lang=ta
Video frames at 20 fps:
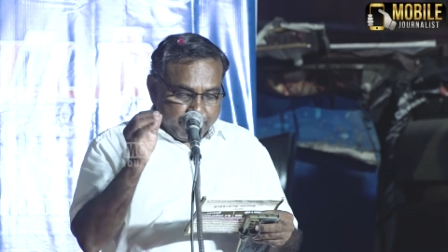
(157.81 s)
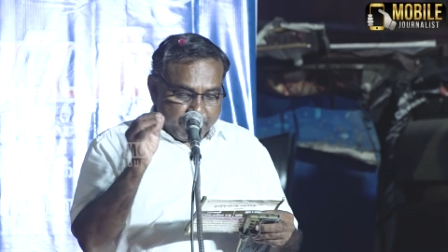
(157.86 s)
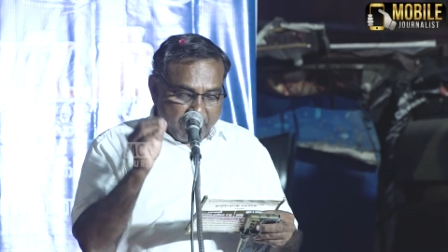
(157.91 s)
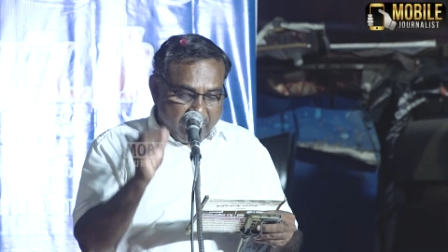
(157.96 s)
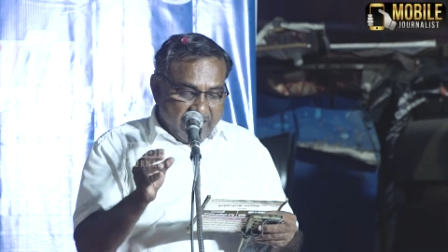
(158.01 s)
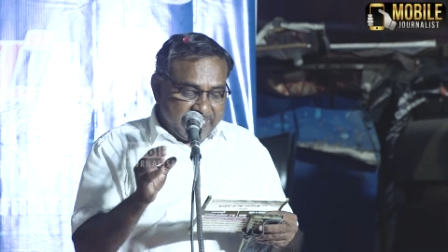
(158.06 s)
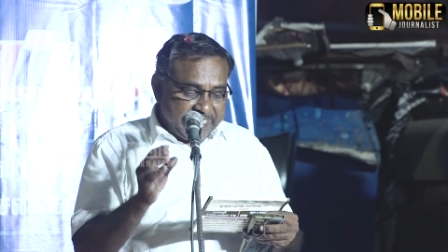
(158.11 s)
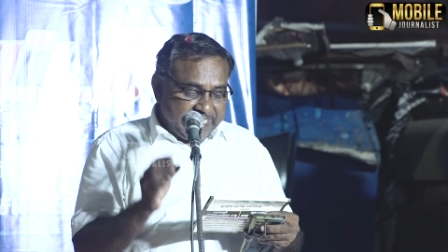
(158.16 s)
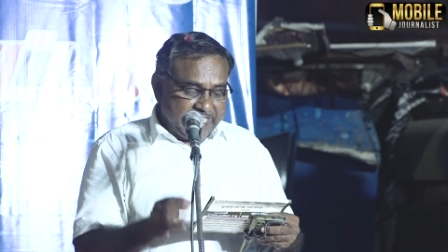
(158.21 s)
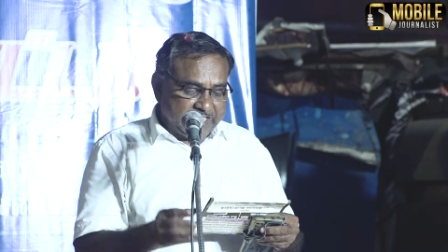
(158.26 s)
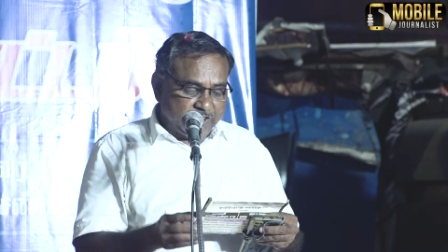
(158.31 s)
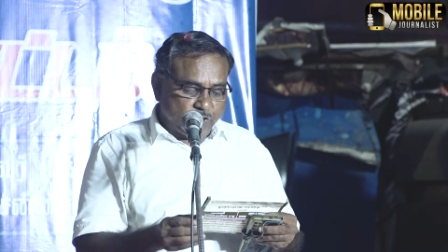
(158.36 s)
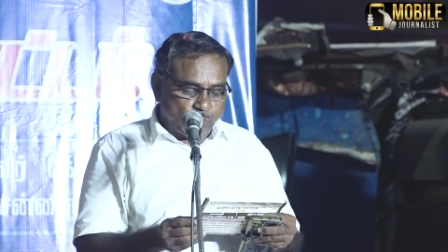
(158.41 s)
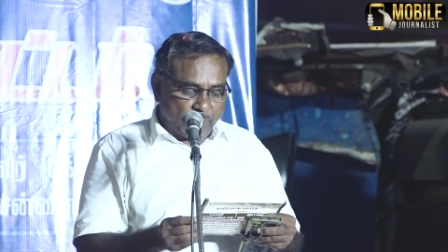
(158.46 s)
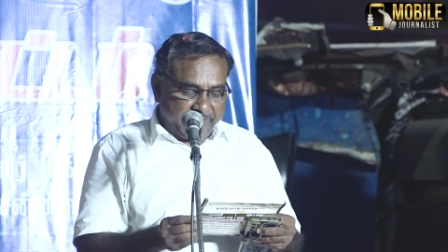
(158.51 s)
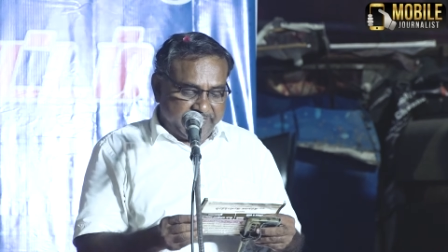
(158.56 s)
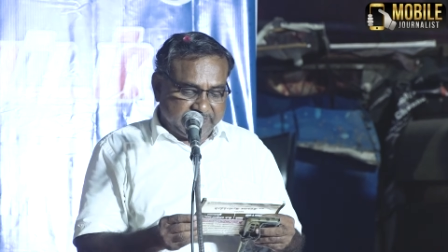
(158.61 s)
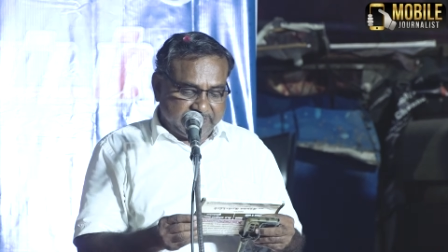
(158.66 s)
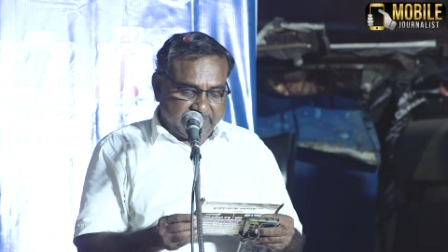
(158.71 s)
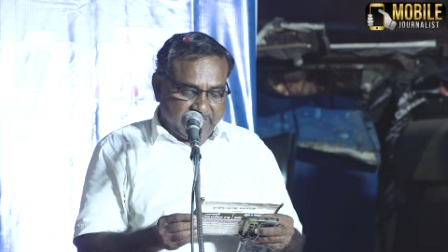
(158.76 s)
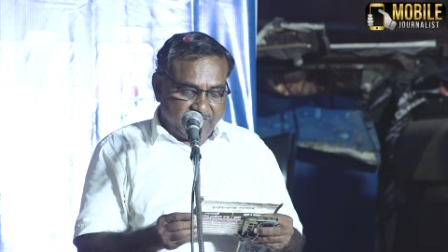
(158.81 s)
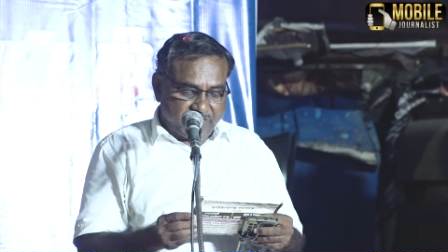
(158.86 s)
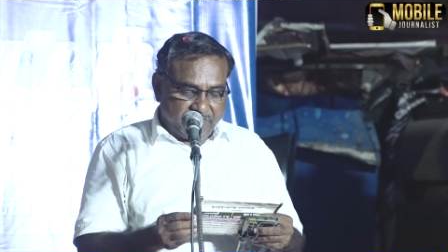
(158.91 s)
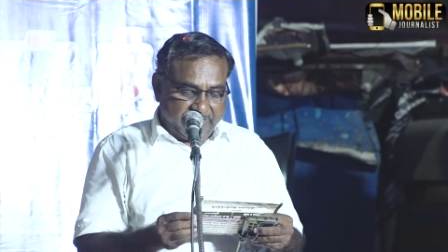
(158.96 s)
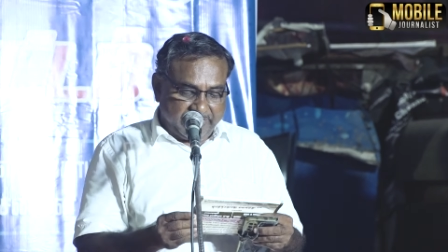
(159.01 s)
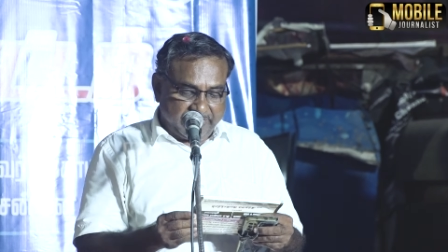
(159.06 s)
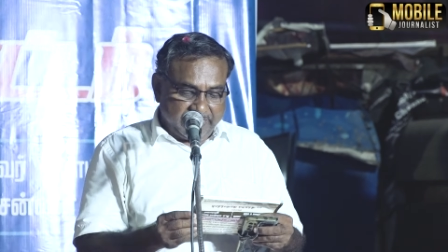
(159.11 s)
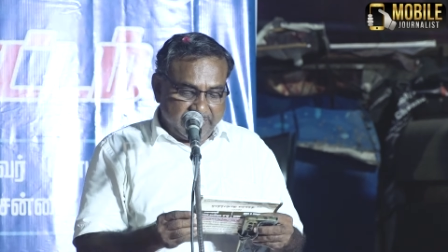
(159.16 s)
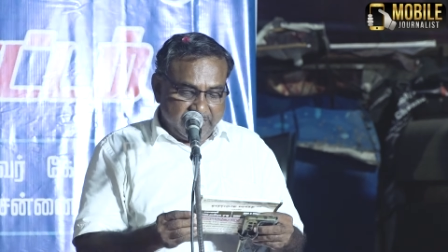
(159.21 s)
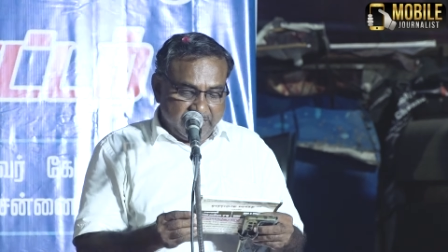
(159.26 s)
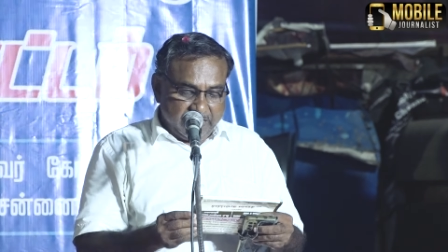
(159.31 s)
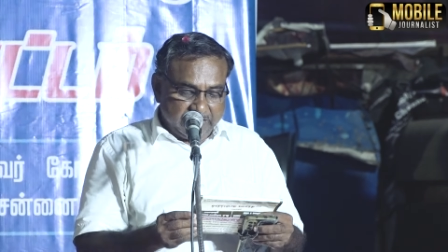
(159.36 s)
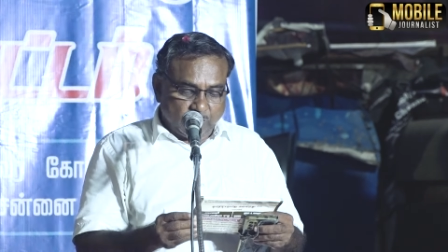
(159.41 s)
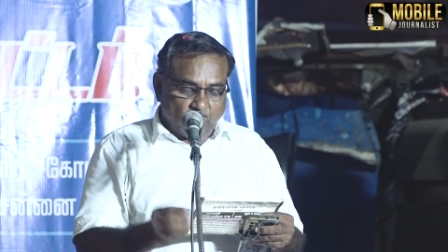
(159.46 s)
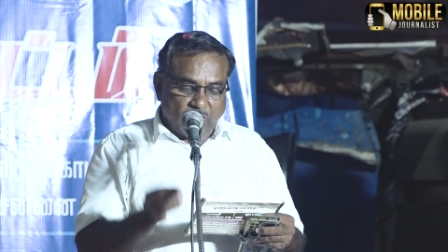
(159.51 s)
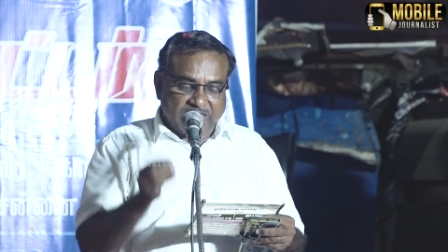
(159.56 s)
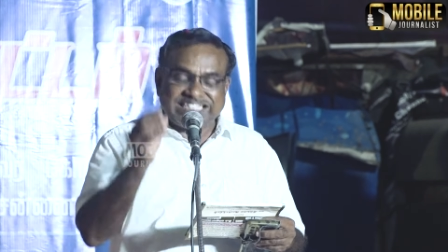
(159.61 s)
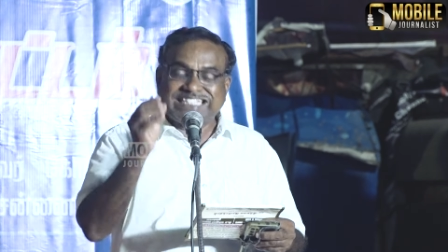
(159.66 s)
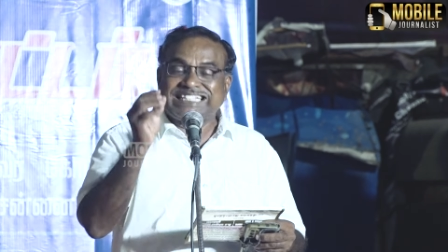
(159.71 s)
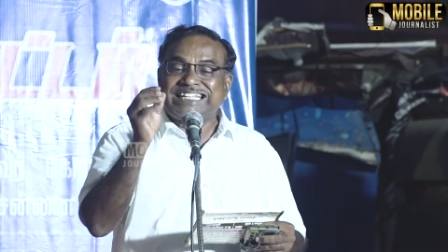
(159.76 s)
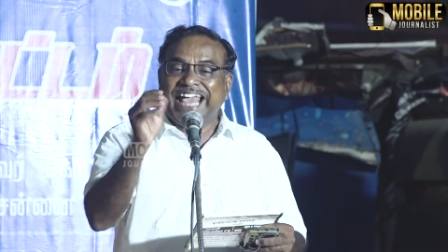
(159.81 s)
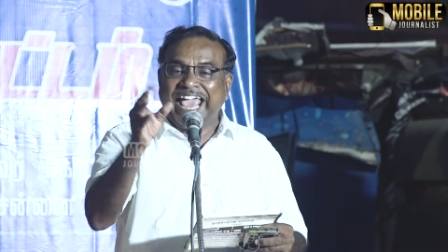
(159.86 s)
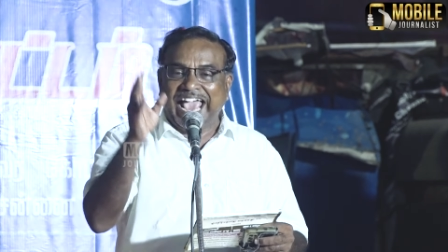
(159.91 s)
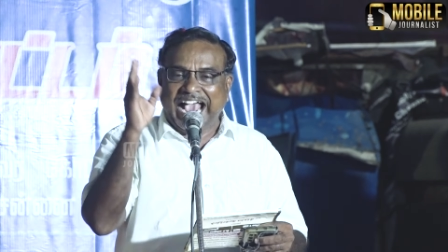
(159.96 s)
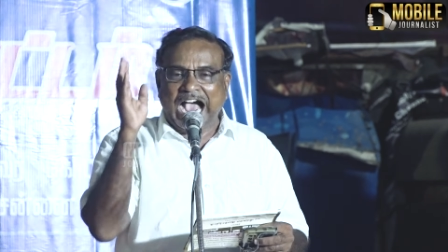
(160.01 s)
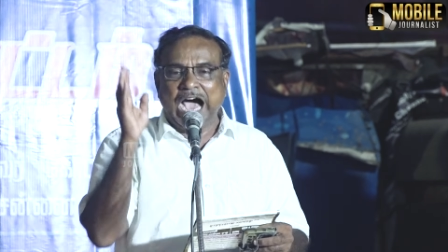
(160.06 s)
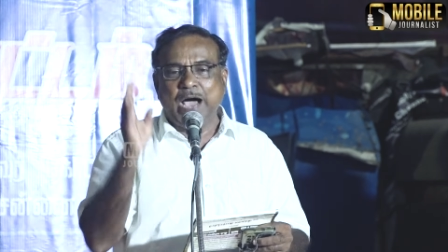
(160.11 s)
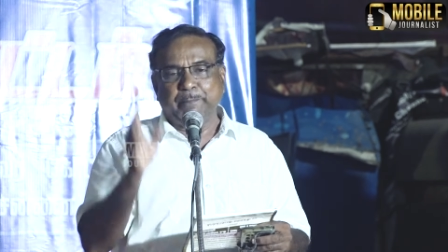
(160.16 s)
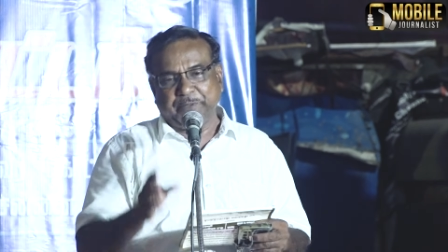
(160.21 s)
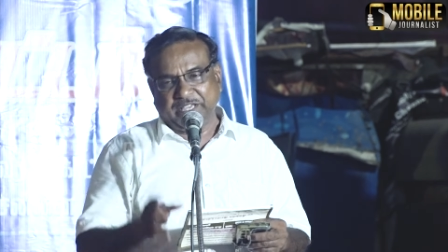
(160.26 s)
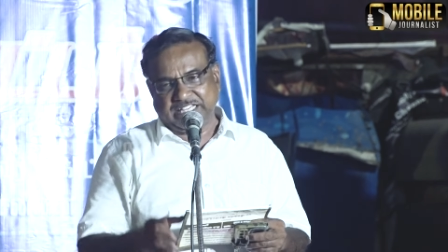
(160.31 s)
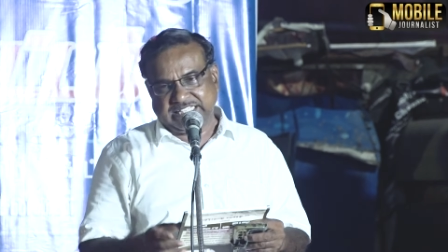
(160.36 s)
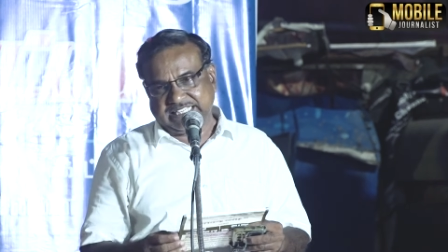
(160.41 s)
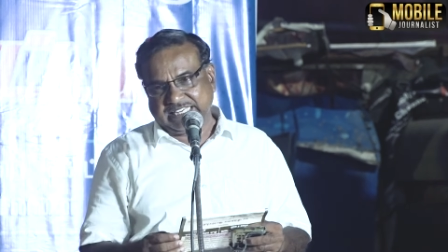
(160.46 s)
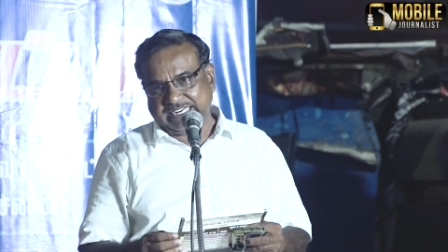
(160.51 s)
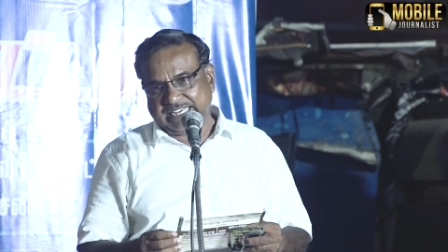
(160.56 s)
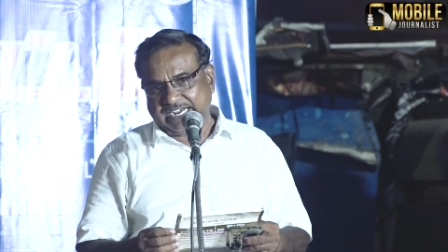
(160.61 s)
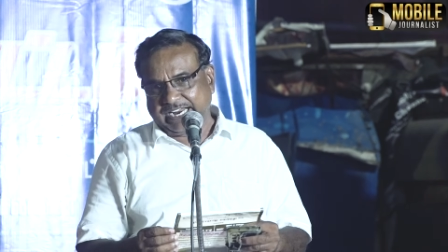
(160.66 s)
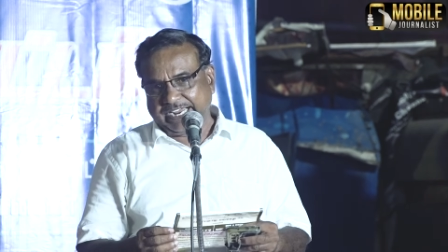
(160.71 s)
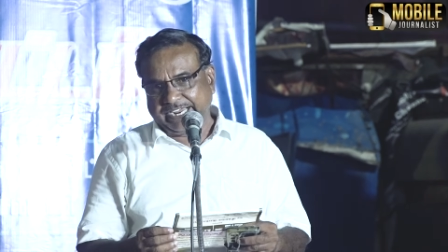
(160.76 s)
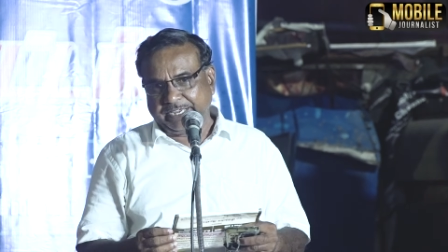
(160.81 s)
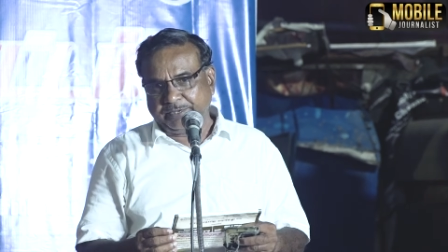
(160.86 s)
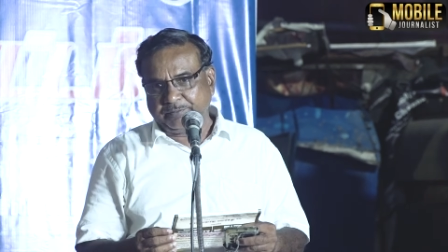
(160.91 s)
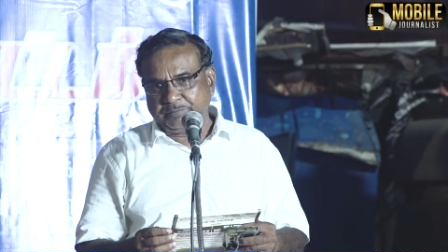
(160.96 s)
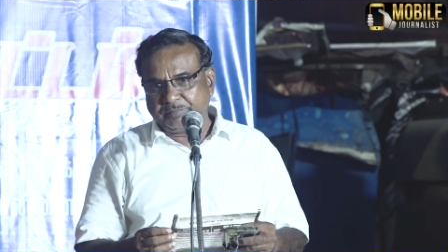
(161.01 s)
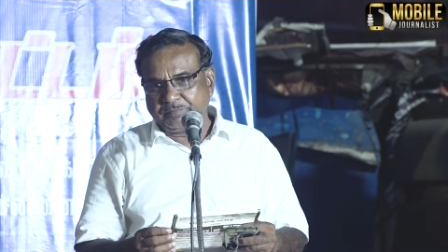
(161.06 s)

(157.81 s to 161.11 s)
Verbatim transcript: மாநில துணைத் தலைவர் தோழர் ஸ்னேகா பேசியிருக்கிறாங்க